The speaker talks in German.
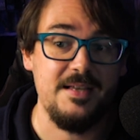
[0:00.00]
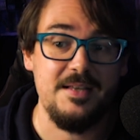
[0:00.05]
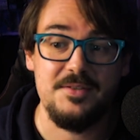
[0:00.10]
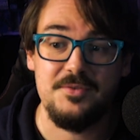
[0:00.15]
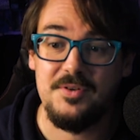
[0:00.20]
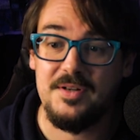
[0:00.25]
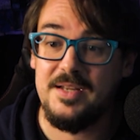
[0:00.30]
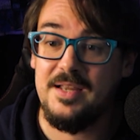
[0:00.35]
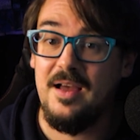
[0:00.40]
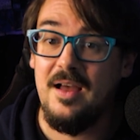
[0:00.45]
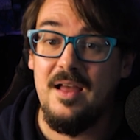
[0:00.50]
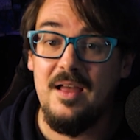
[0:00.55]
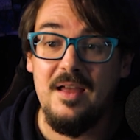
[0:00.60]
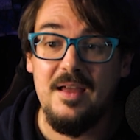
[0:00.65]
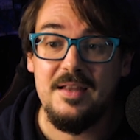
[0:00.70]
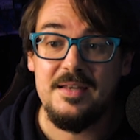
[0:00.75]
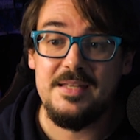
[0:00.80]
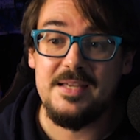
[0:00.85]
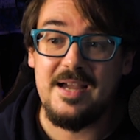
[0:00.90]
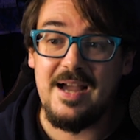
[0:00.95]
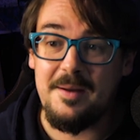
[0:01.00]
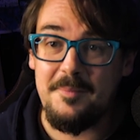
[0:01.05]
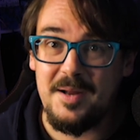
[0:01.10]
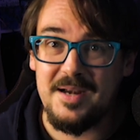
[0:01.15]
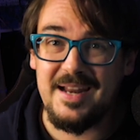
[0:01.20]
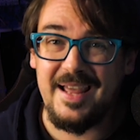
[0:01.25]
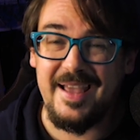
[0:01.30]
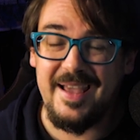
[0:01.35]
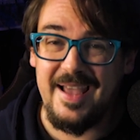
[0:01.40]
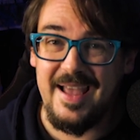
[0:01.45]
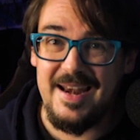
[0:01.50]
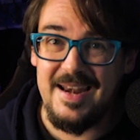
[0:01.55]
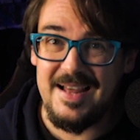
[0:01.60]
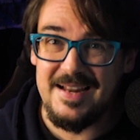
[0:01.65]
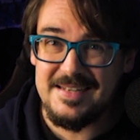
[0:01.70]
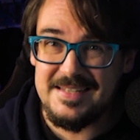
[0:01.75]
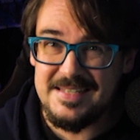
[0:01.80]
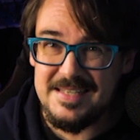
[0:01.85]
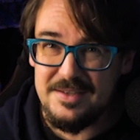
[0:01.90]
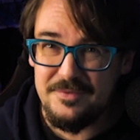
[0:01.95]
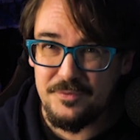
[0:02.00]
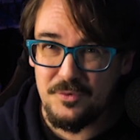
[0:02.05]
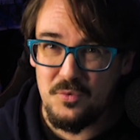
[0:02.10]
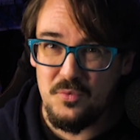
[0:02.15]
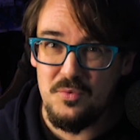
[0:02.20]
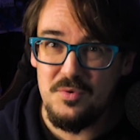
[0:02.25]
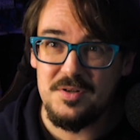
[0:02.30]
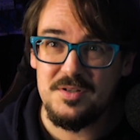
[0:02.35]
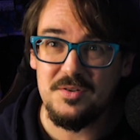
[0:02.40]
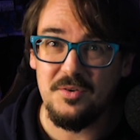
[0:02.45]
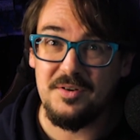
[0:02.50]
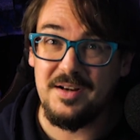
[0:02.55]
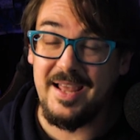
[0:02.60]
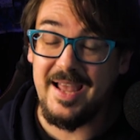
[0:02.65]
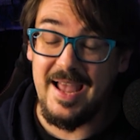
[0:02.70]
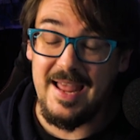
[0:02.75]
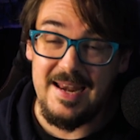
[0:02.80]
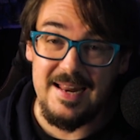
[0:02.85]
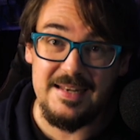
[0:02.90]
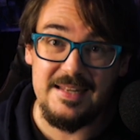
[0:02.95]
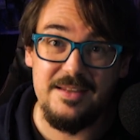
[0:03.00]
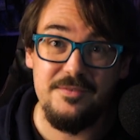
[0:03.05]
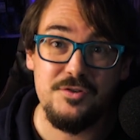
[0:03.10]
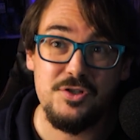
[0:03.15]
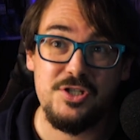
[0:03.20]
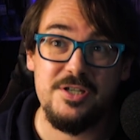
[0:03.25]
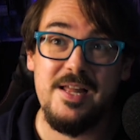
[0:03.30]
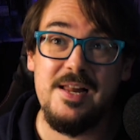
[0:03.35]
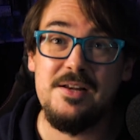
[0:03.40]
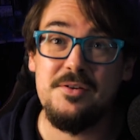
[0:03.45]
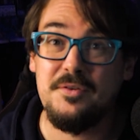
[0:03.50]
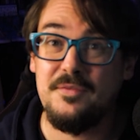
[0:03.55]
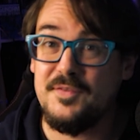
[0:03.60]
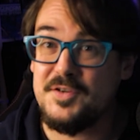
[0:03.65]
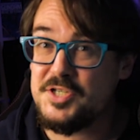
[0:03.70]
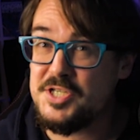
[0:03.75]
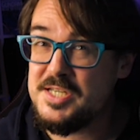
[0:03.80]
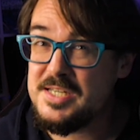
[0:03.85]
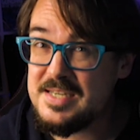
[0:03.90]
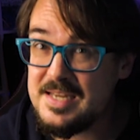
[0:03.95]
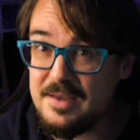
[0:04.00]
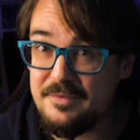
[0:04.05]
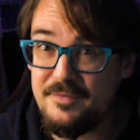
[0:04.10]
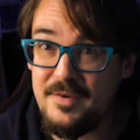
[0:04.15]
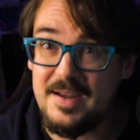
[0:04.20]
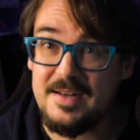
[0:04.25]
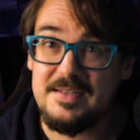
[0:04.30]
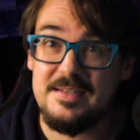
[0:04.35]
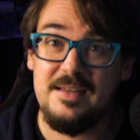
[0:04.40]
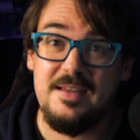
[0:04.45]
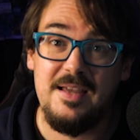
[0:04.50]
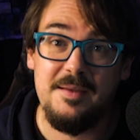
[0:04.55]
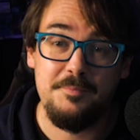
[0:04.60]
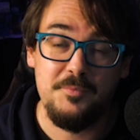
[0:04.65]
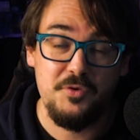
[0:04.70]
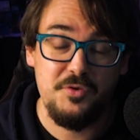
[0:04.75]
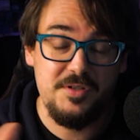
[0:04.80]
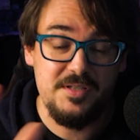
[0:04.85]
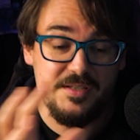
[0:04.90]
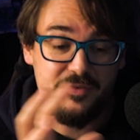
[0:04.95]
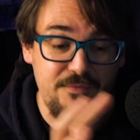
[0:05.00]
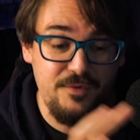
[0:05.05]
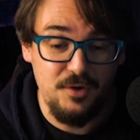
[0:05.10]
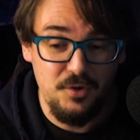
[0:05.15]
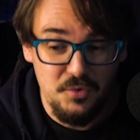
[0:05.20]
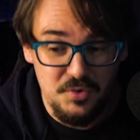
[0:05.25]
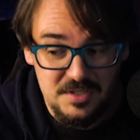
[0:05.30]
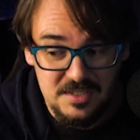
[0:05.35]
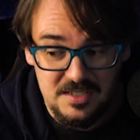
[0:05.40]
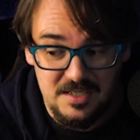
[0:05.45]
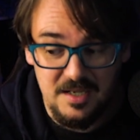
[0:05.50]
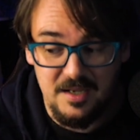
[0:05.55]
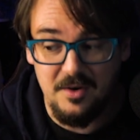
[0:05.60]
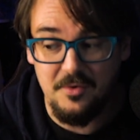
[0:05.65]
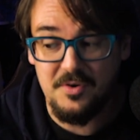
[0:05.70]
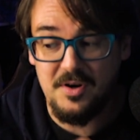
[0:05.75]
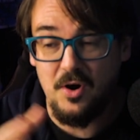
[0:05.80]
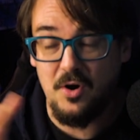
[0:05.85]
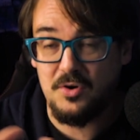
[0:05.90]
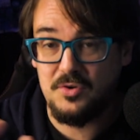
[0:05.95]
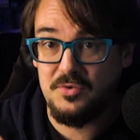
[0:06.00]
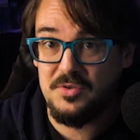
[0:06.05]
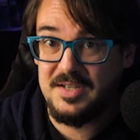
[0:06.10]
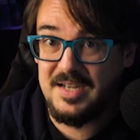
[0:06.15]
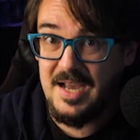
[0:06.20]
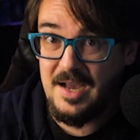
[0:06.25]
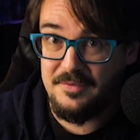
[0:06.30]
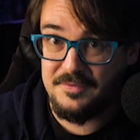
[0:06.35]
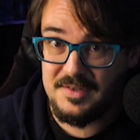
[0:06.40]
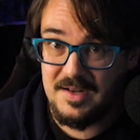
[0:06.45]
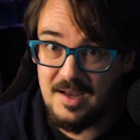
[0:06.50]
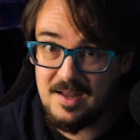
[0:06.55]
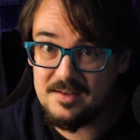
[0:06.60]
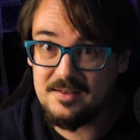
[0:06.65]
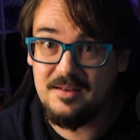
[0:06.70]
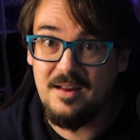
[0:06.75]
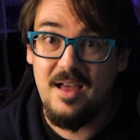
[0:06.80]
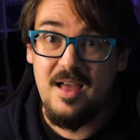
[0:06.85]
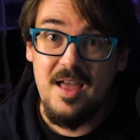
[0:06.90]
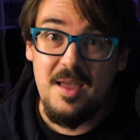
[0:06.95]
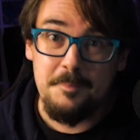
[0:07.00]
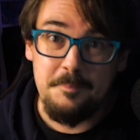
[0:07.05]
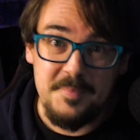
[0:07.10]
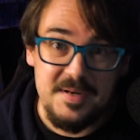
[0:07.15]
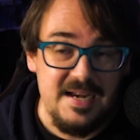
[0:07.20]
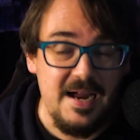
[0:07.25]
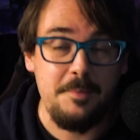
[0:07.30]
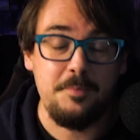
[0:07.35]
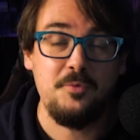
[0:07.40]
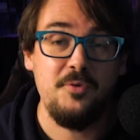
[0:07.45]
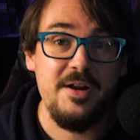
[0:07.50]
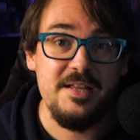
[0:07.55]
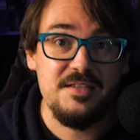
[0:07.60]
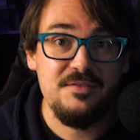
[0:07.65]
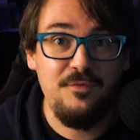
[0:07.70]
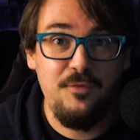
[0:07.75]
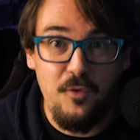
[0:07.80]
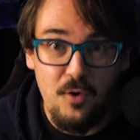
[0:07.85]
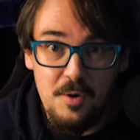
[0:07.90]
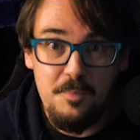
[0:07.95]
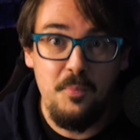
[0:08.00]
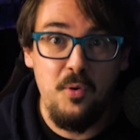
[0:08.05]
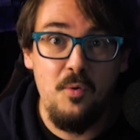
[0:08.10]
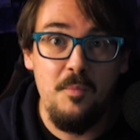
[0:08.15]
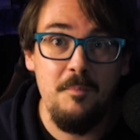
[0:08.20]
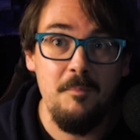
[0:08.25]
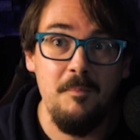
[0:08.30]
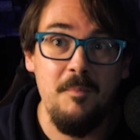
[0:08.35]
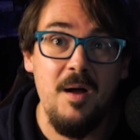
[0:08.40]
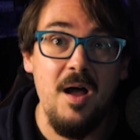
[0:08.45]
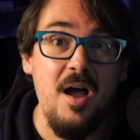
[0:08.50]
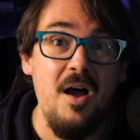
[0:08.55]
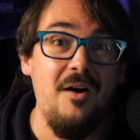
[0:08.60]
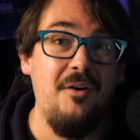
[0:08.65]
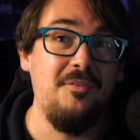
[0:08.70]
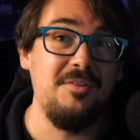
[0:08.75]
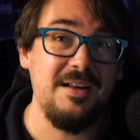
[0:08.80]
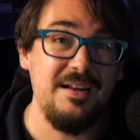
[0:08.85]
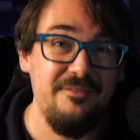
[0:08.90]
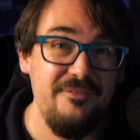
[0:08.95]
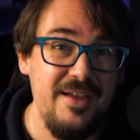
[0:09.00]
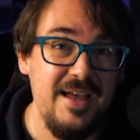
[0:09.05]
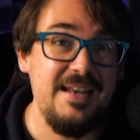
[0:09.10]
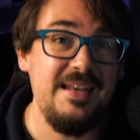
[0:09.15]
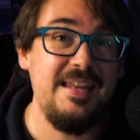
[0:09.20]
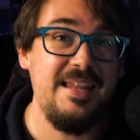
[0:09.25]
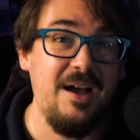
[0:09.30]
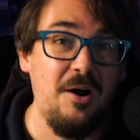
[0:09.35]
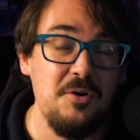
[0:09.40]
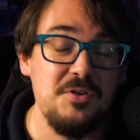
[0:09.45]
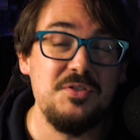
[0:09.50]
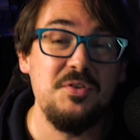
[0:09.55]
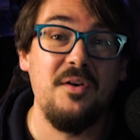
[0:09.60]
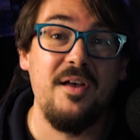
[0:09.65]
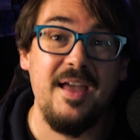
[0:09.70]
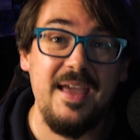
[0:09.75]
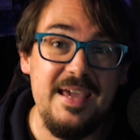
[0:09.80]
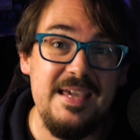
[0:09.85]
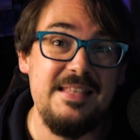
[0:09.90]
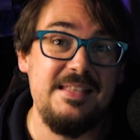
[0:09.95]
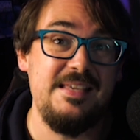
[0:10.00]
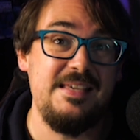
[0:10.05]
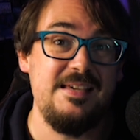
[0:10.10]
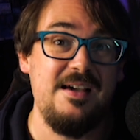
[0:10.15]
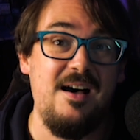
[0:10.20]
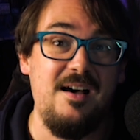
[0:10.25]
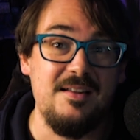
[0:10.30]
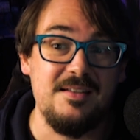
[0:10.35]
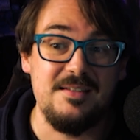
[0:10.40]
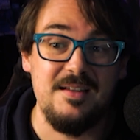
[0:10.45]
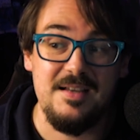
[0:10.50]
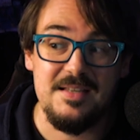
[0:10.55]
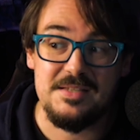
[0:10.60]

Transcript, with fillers: Also die, die kann man relativ gut und relativ schnell durch verschiedene Effekte, eben durch diese Verluste und auch durch Kraftkarten mit Upgrades vollpumpen und dann werden die auch so richtig hart.